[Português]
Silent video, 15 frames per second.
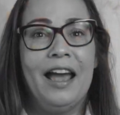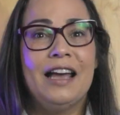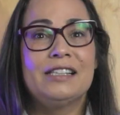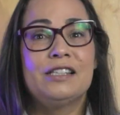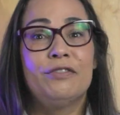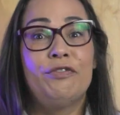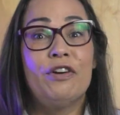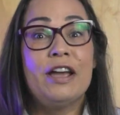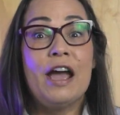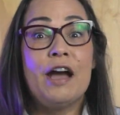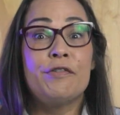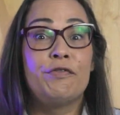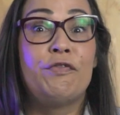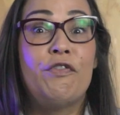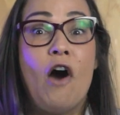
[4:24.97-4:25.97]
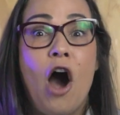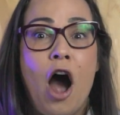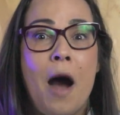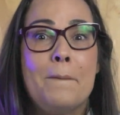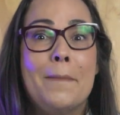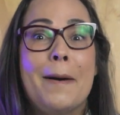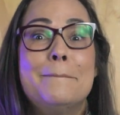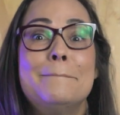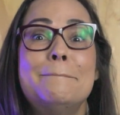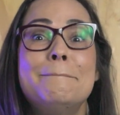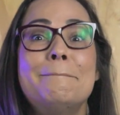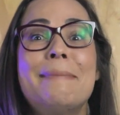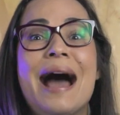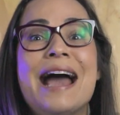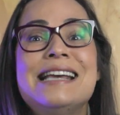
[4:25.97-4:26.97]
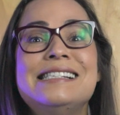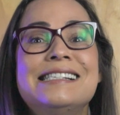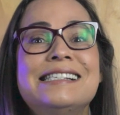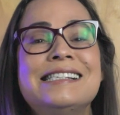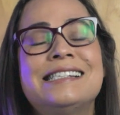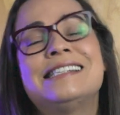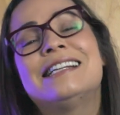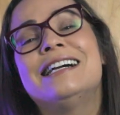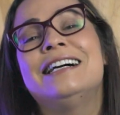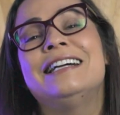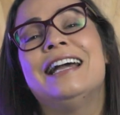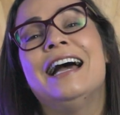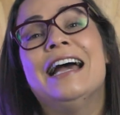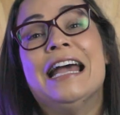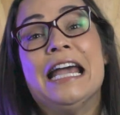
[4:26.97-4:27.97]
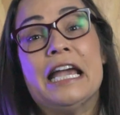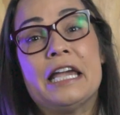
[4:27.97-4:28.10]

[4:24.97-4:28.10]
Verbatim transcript: Essa foi a forma mais estranha